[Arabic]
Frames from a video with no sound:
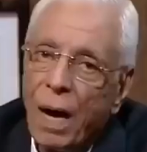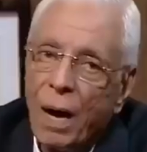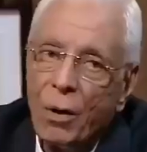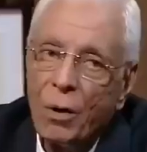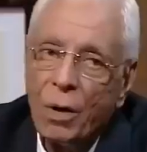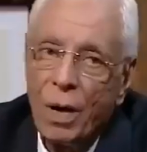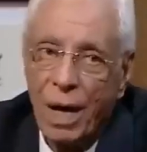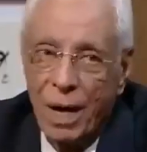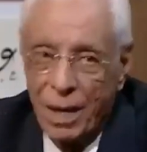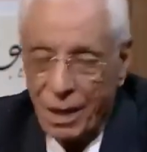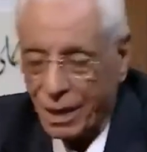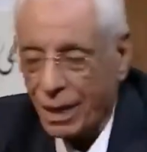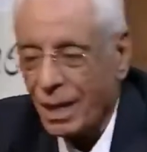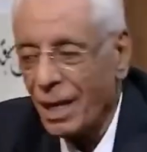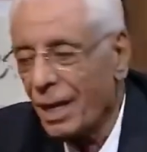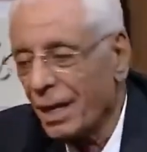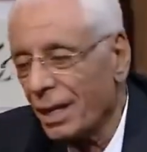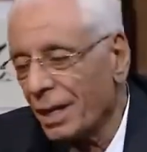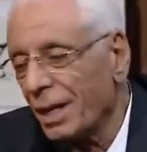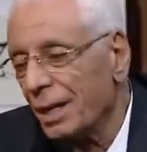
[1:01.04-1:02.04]
عشان نحافظ على
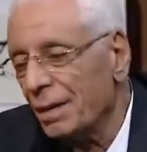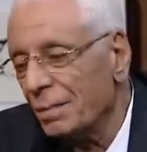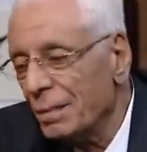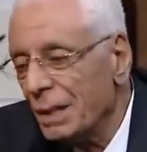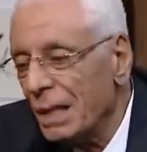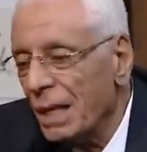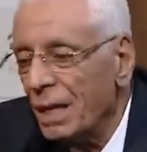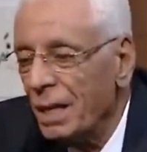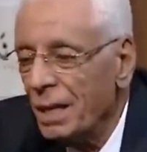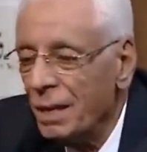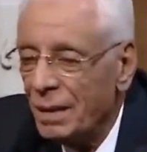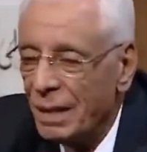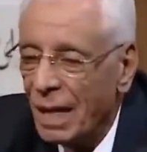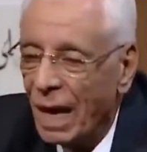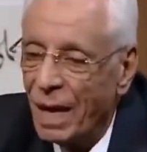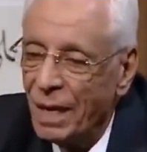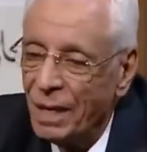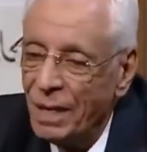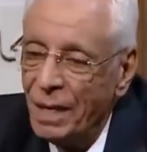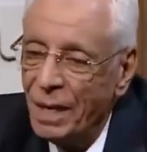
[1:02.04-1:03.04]
الصحه العامه من
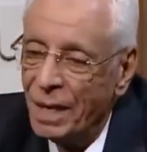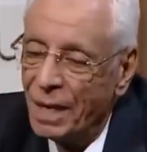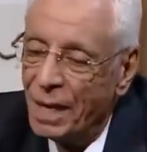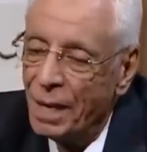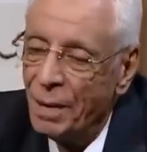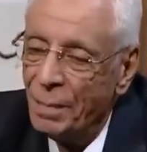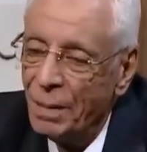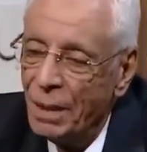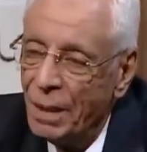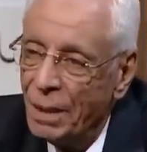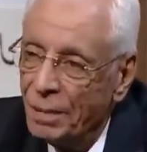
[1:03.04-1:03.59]
التحاليل من خلال